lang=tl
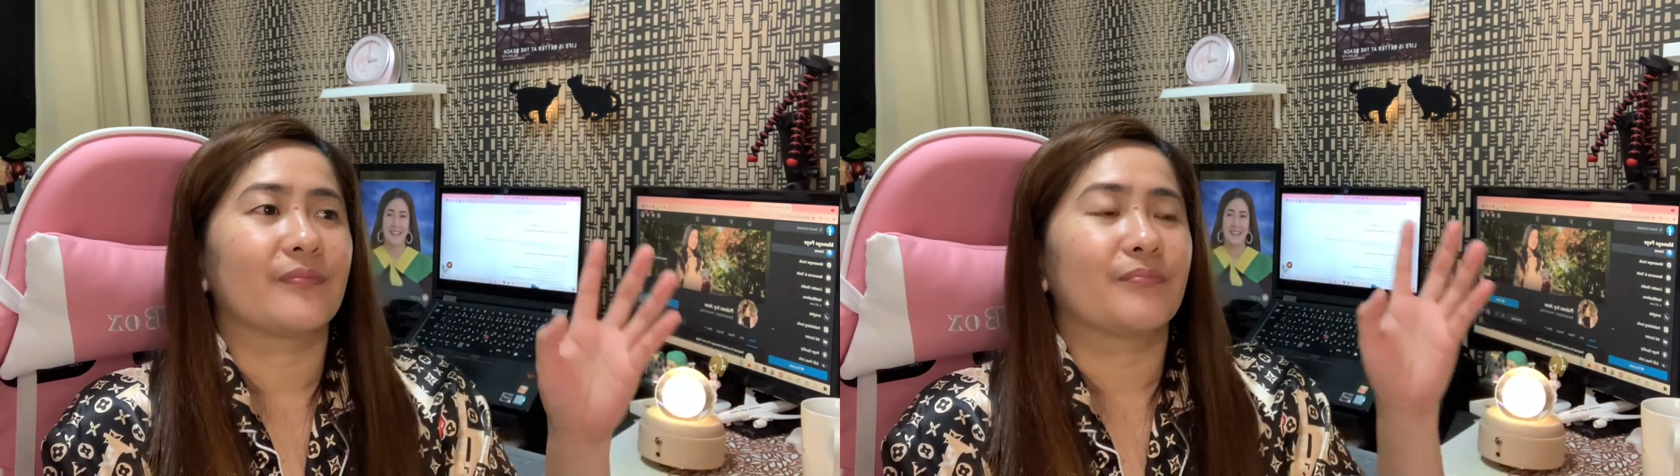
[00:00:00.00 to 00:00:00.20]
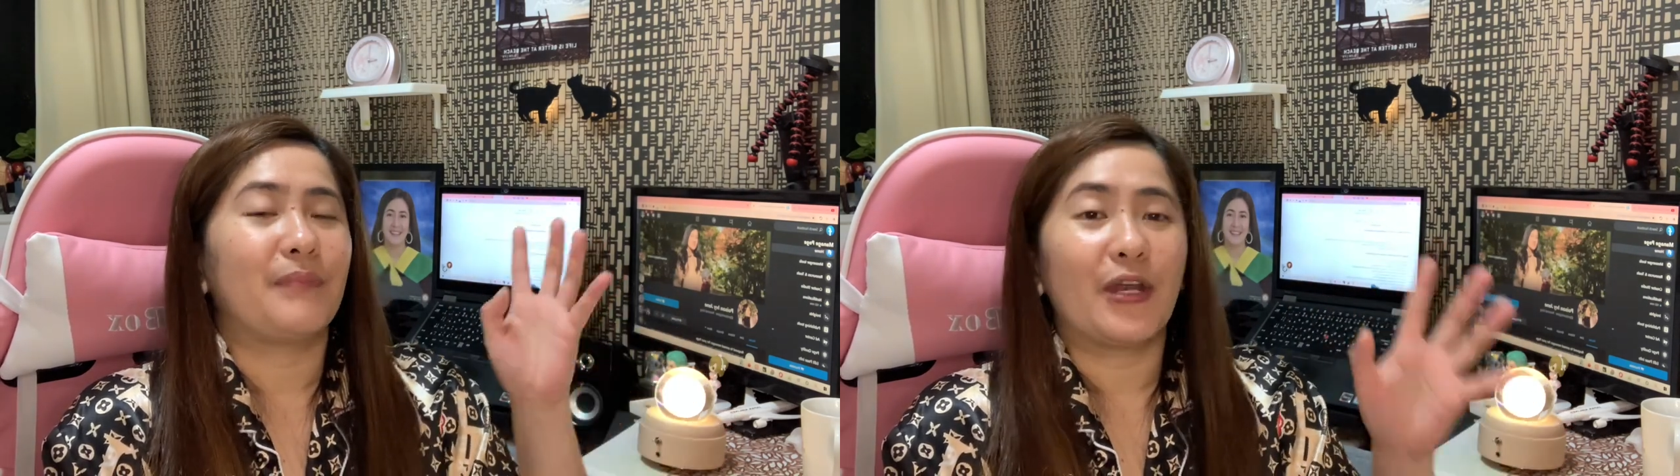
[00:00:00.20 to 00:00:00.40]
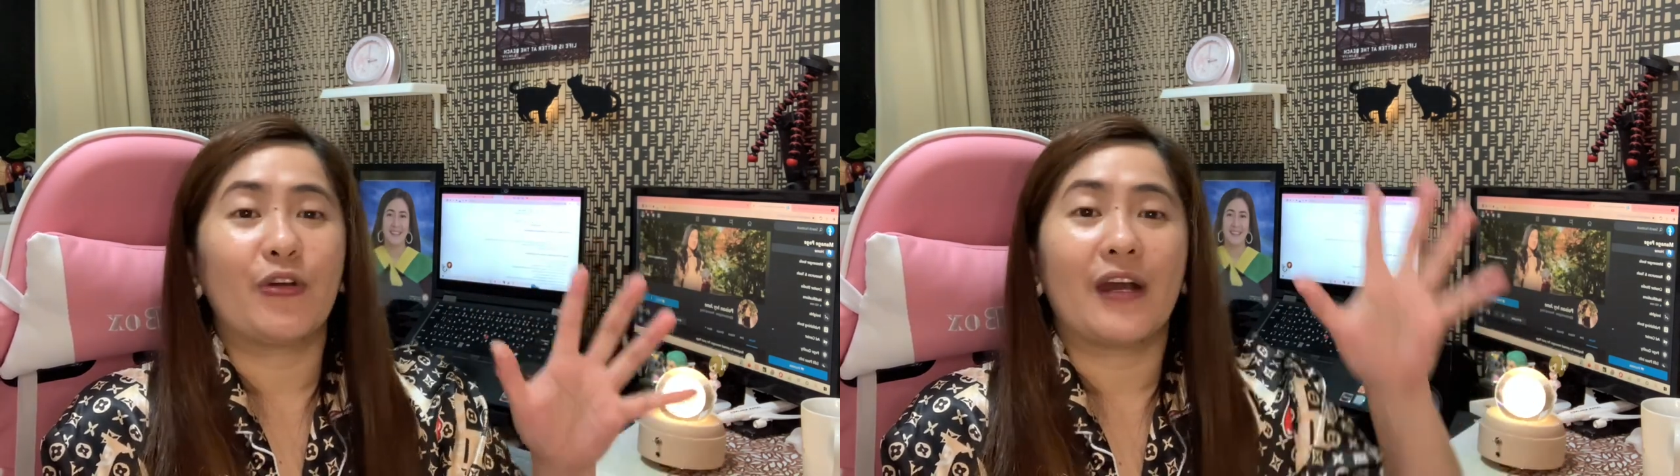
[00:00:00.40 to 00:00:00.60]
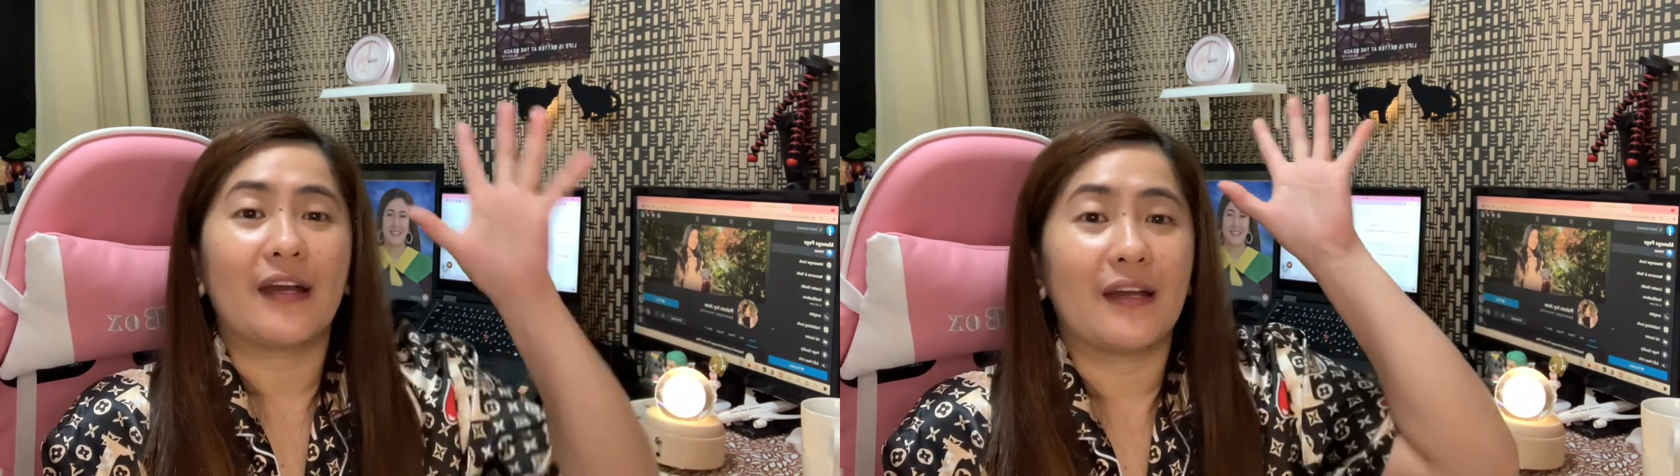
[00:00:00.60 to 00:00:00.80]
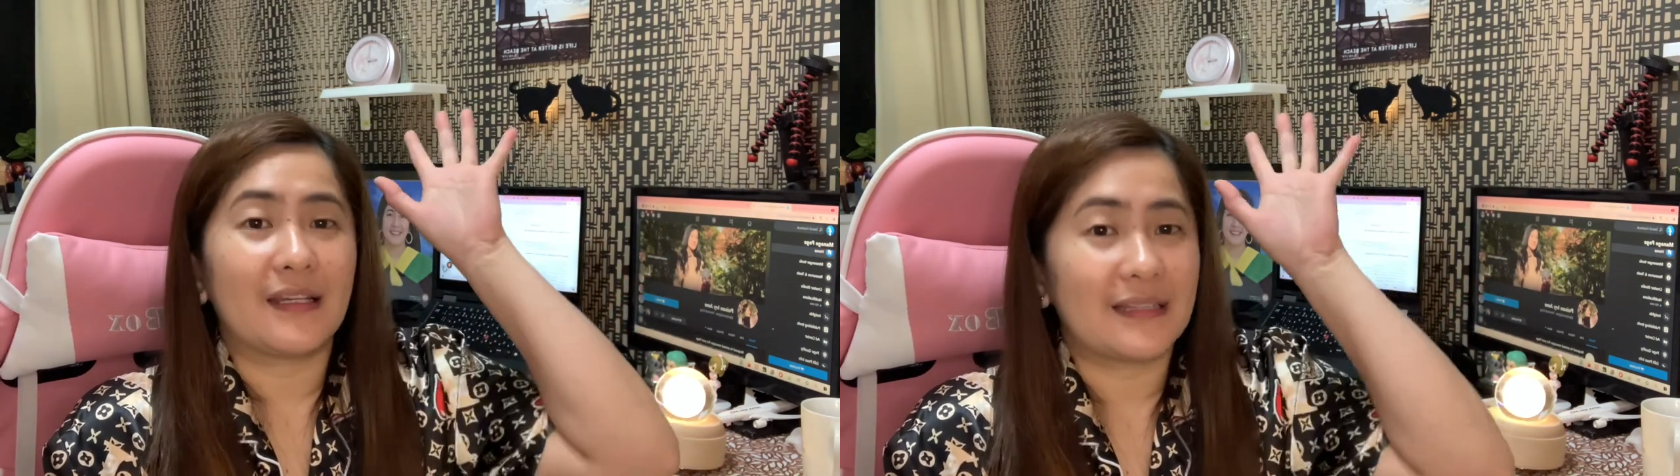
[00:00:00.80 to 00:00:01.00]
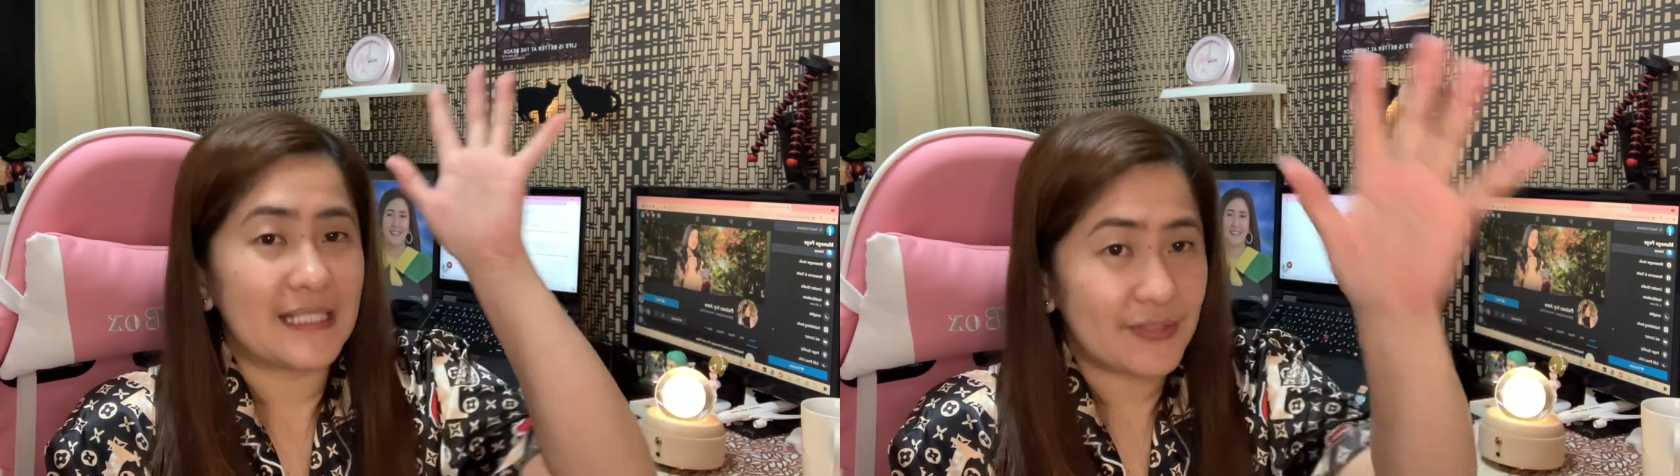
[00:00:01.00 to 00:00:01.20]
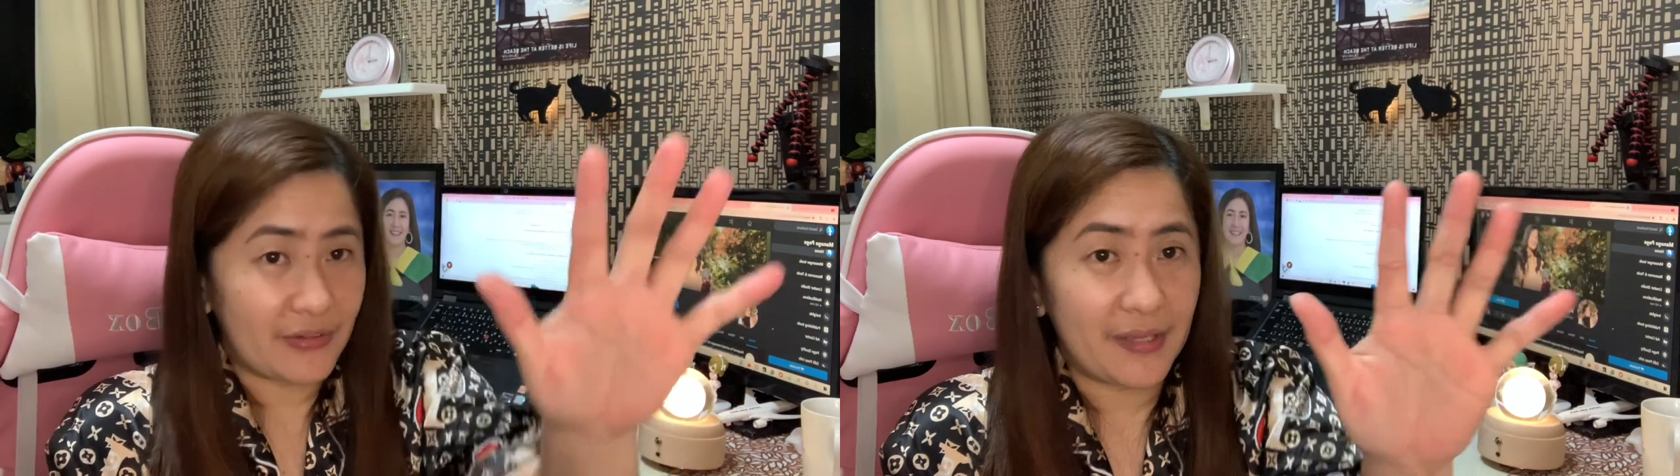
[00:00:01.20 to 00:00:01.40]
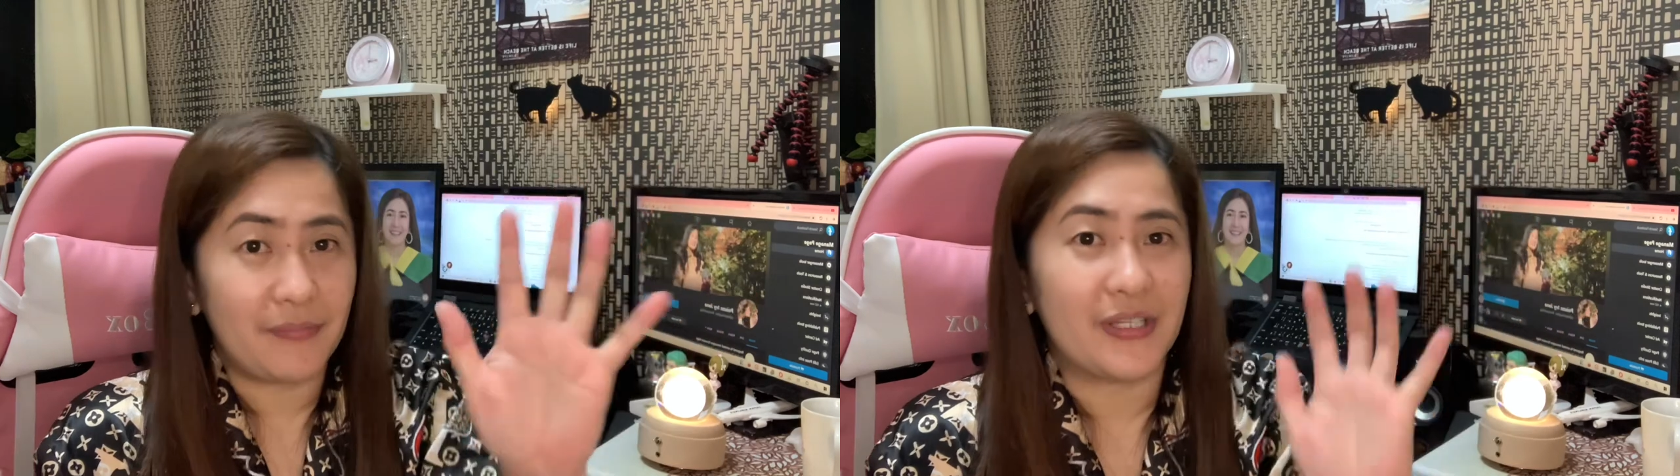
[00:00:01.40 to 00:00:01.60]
meron kang at least 5